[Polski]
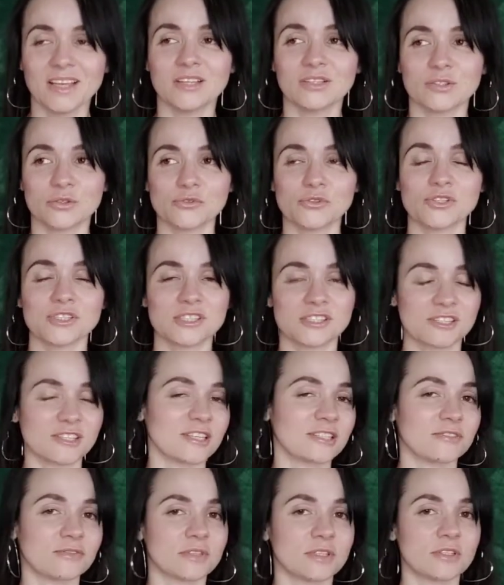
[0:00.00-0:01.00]
To już jest
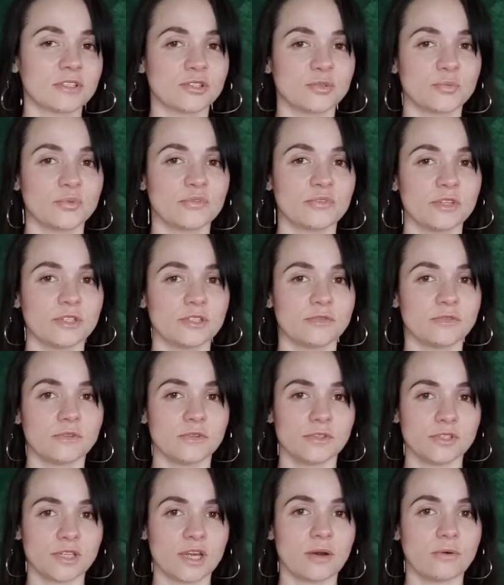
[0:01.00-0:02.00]
czas wtedy, żeby wejść w
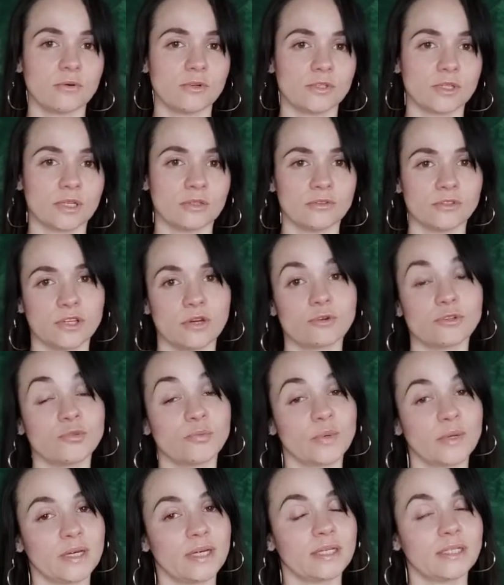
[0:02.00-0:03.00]
dojrzałość, a dojrzałość
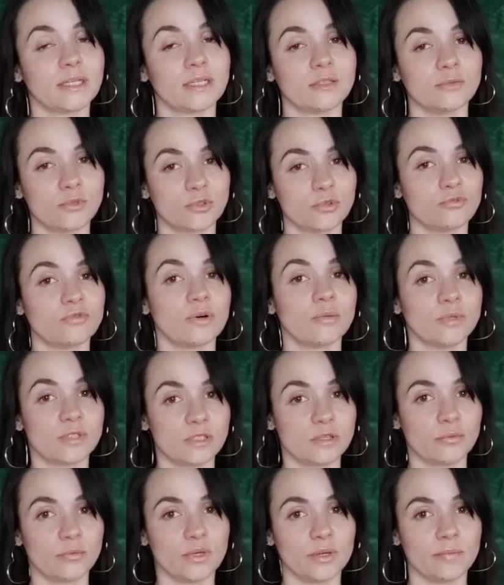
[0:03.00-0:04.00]
polega na tym, że ufamy
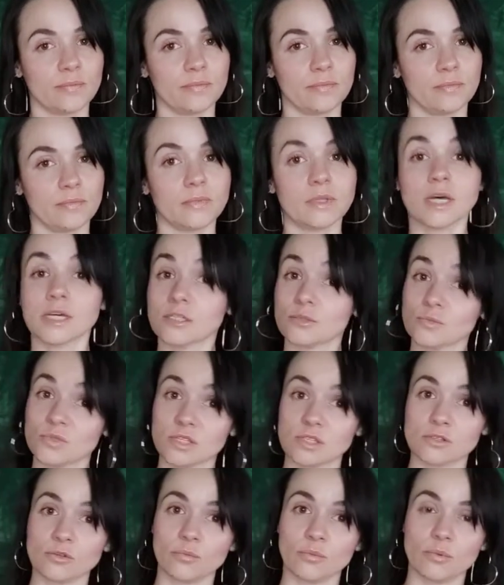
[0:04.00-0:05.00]
sobie, naszym
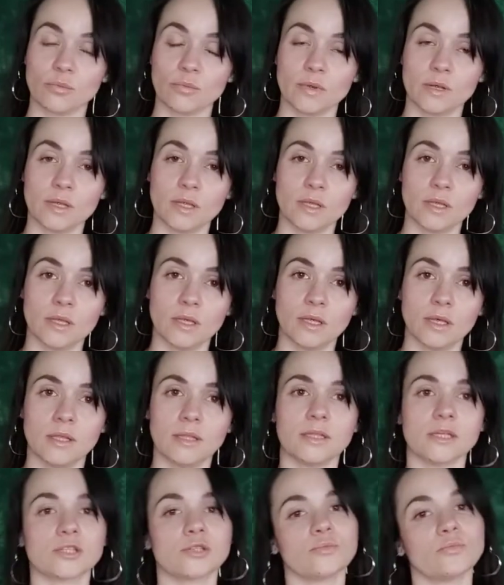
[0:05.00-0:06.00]
zasobom,
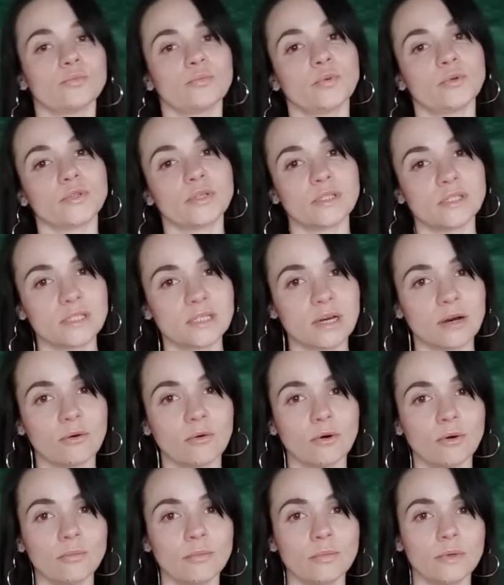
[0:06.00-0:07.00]
naszym
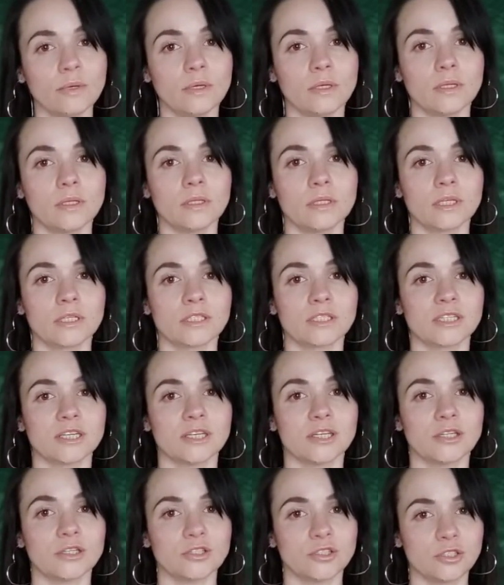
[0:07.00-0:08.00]
potencjałom,
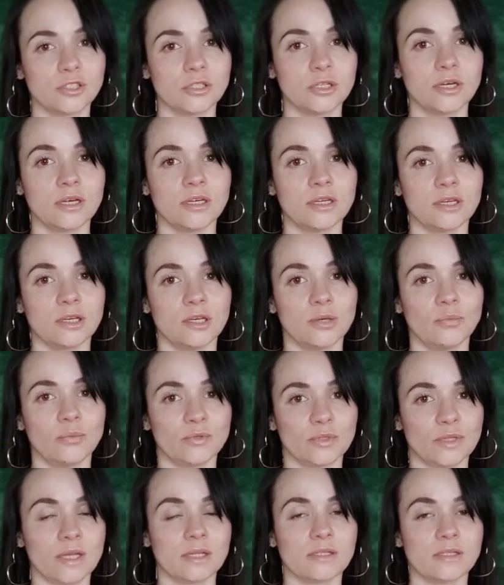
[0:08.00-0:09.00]
naszej sile i
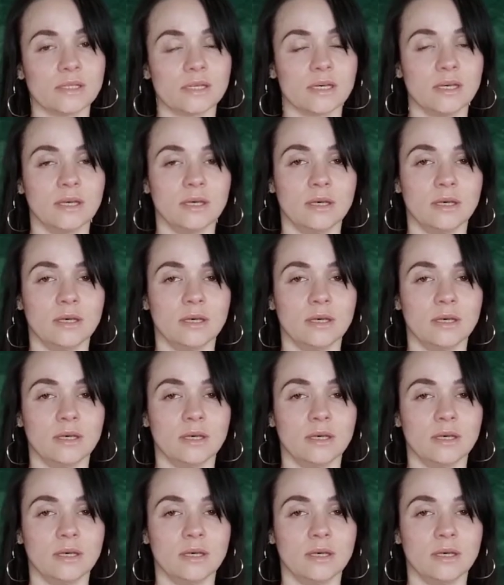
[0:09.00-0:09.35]
potędze.